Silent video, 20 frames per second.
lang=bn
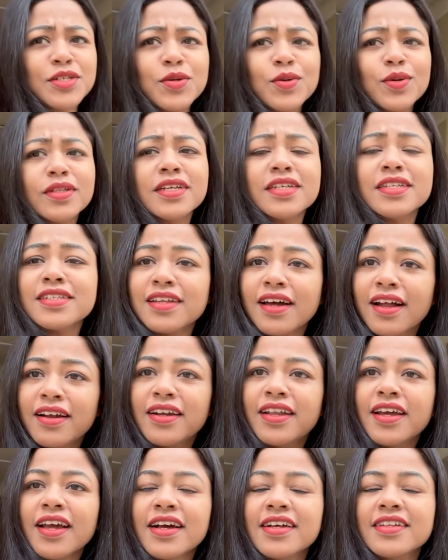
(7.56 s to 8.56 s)
হচ্ছে
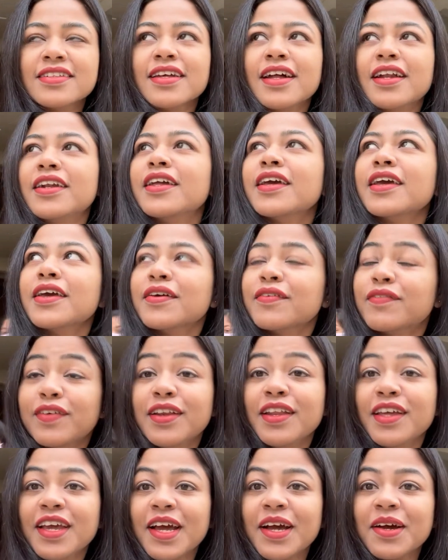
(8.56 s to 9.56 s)
সানডে সানডে
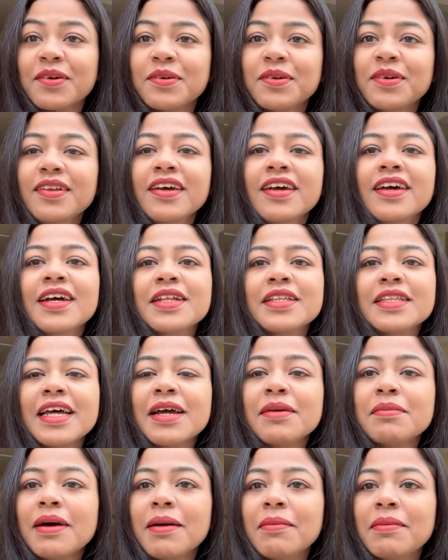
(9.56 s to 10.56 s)
ইভিনিং এখন
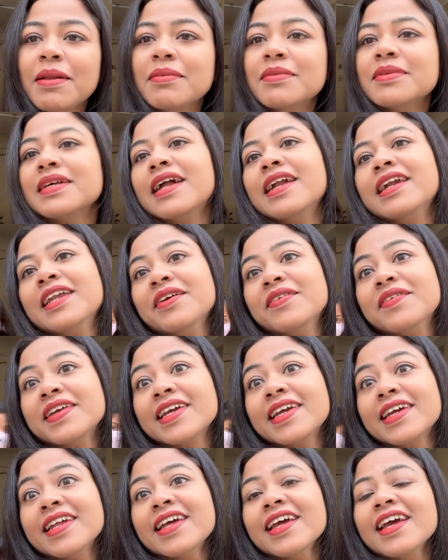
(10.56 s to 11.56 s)
তাই ভাবলাম সানডে
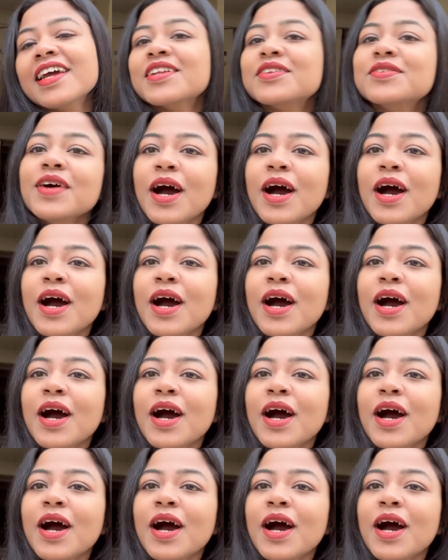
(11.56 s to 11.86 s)
ইভিনিংয়ে একটু